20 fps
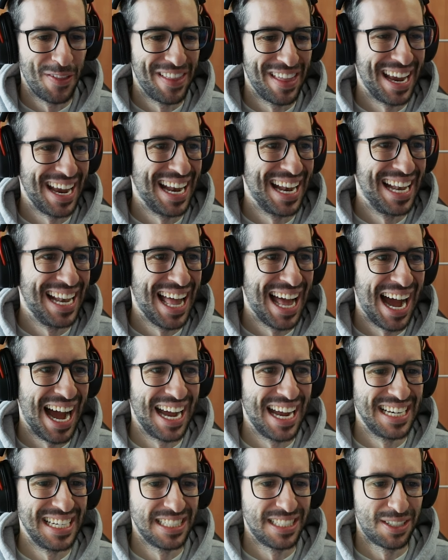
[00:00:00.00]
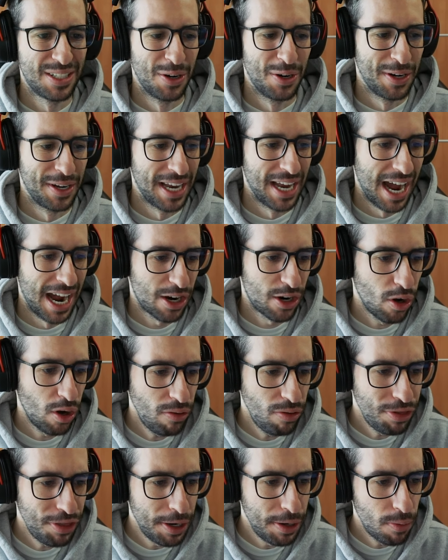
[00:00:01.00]
de la historia.
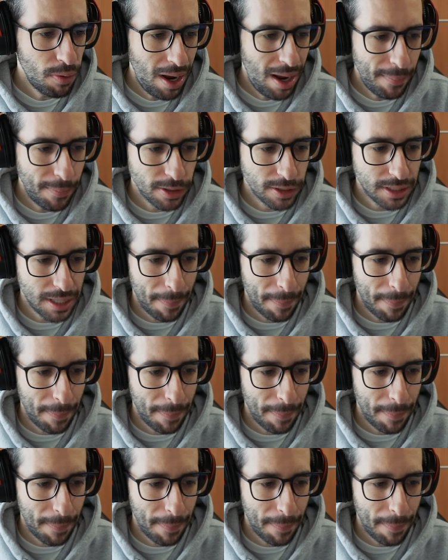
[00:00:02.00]
Continuamos,